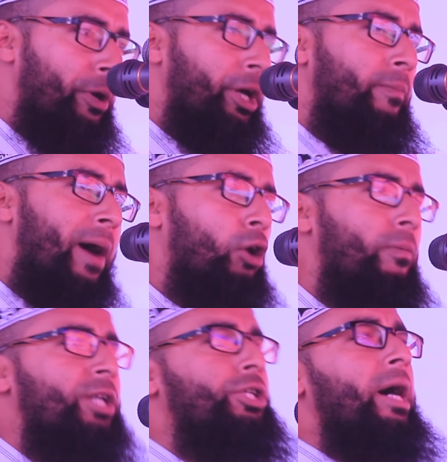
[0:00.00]
নবীর
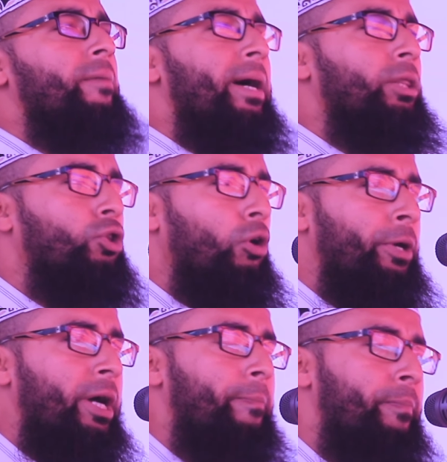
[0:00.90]
ভালোবাসার
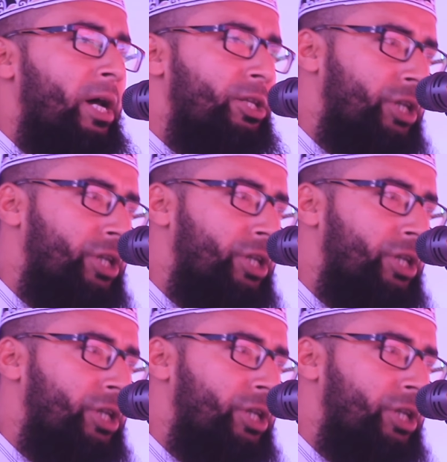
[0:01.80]
মাধ্যমে আপনার